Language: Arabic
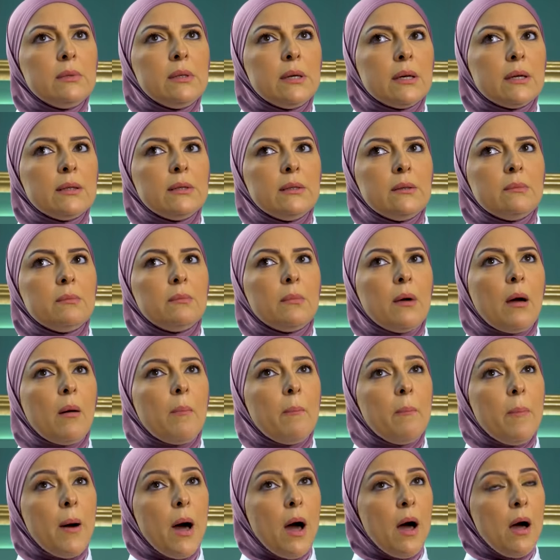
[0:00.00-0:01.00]
يعني
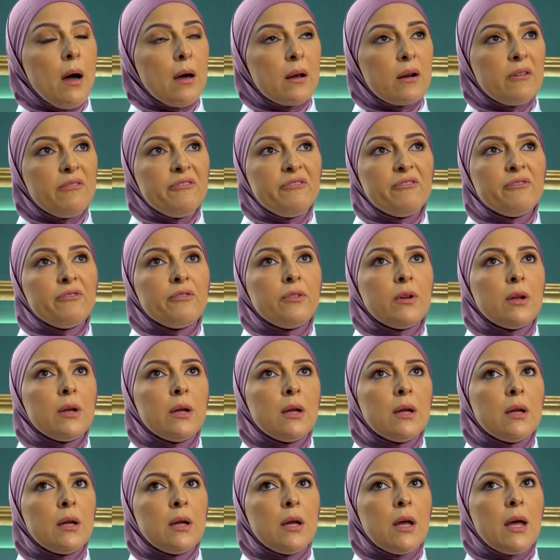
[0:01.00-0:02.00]
بعرف
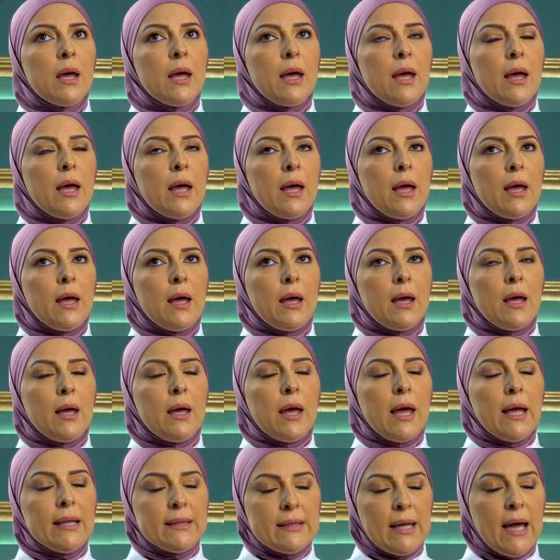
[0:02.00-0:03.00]

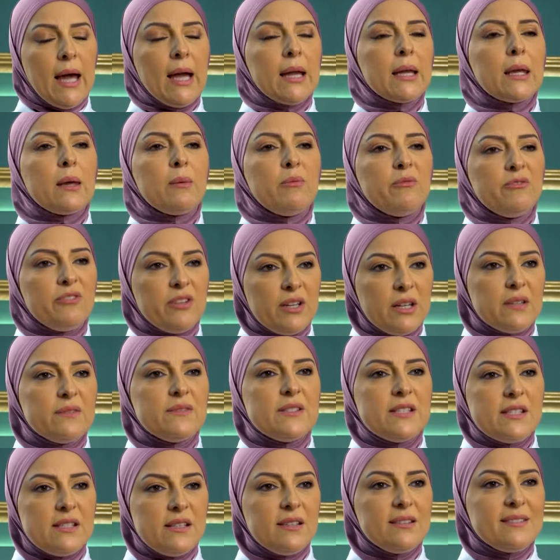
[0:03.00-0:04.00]
اتحكم في
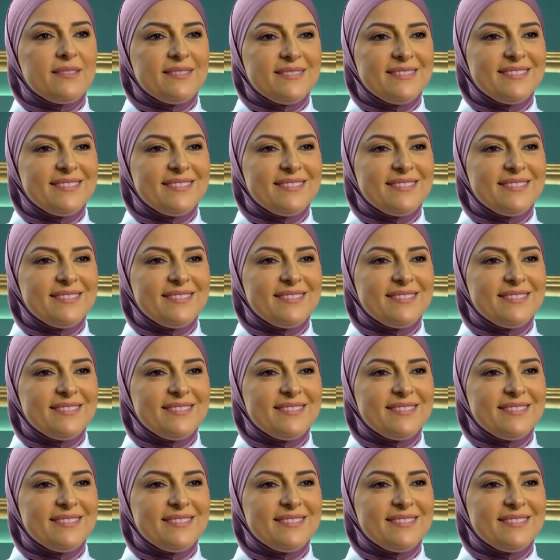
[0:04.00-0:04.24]
نفسي